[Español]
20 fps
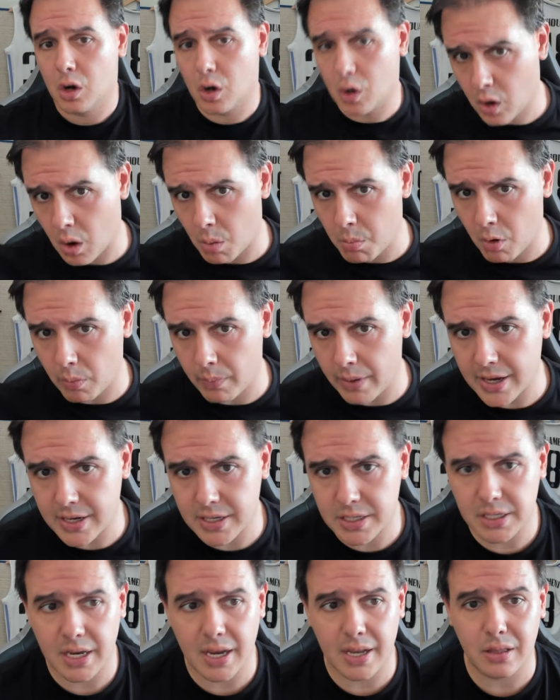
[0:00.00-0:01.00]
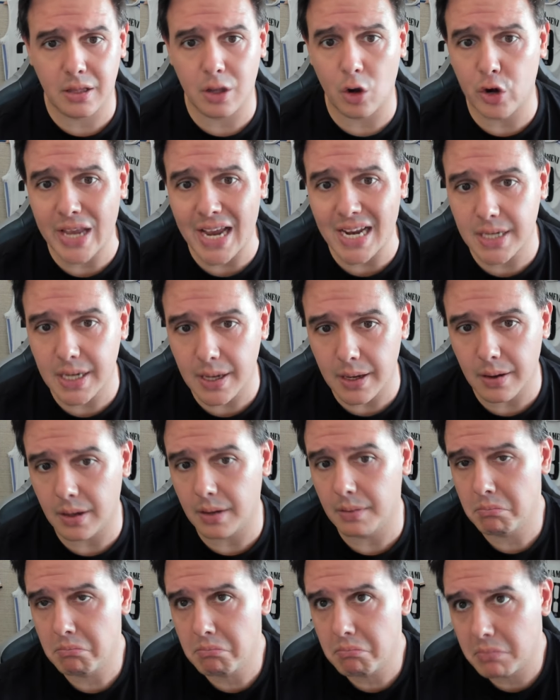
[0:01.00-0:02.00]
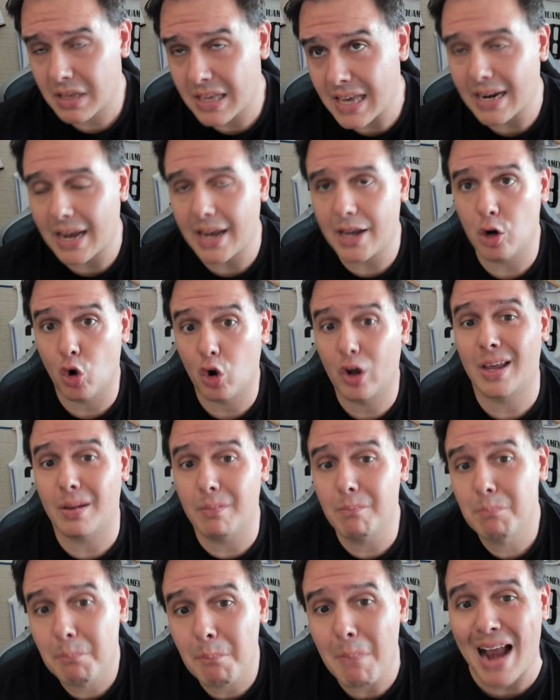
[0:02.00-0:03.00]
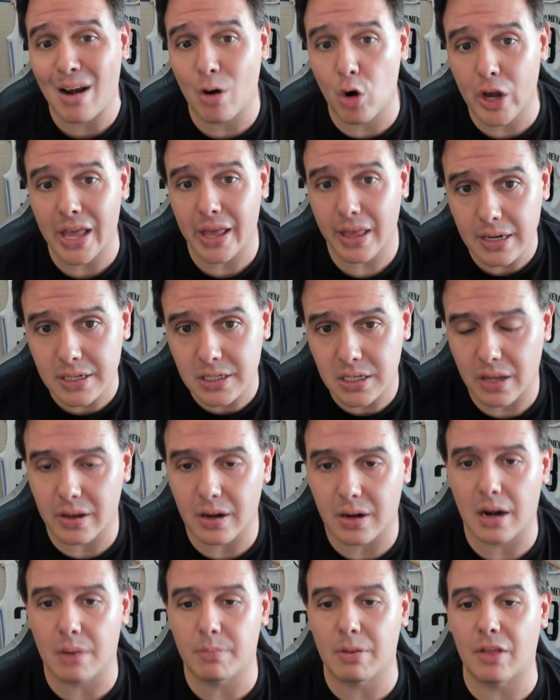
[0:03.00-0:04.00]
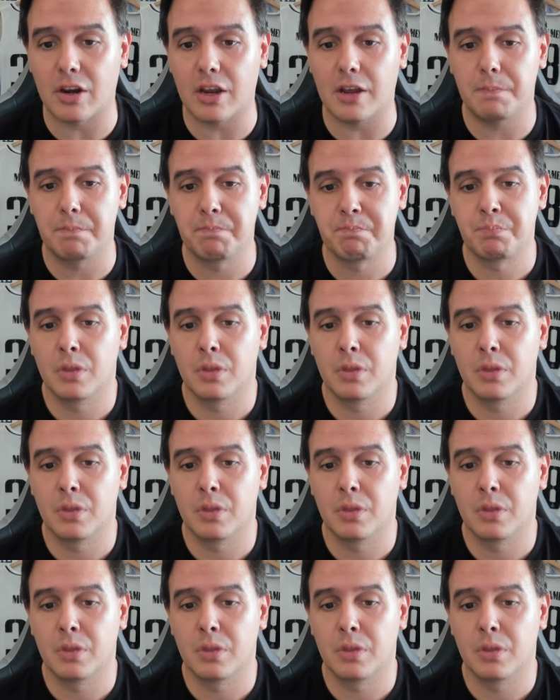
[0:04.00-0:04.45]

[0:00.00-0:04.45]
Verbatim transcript: ¿Cómo veis que en teoría se quiera ir o valore irse del Real Madrid?